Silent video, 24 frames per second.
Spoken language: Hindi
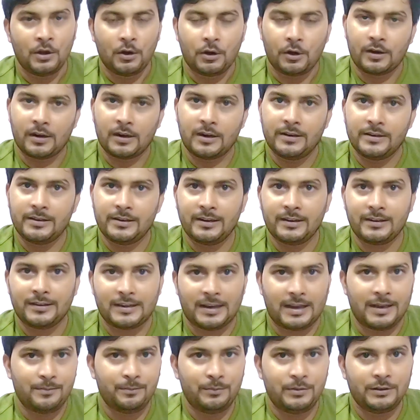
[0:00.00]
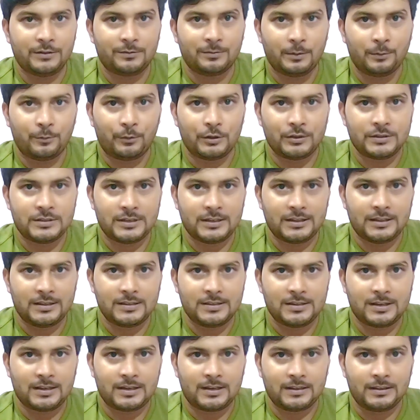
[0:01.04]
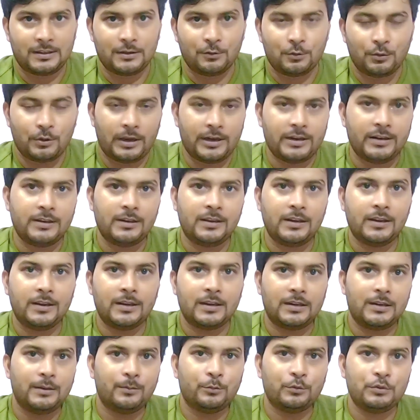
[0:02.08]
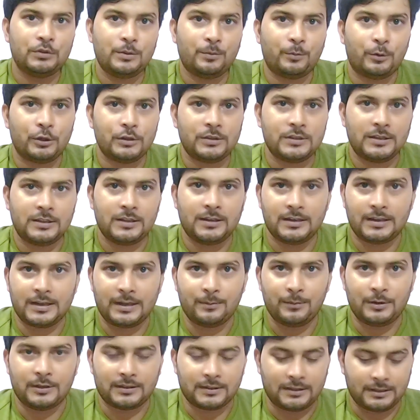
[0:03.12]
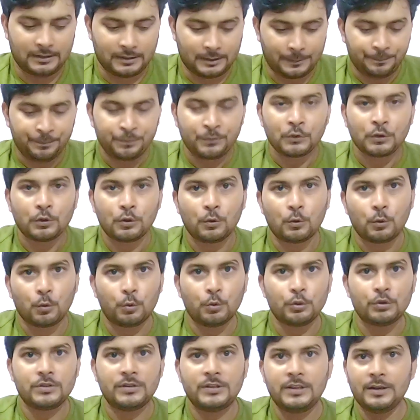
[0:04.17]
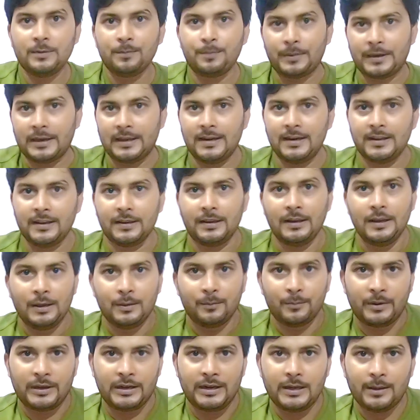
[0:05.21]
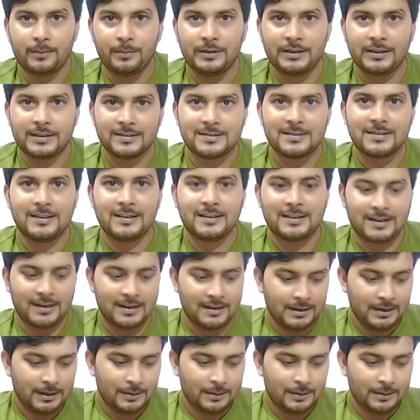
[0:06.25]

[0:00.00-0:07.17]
और रेंडरिंग टाइम भी इसमें बहुत ज़्यादा जा रहा था तो एडिटिंग करने में मुझे बहुत ज़्यादा टाइम लगता था तो कुछ दिन पहले मैंने अभी किसी का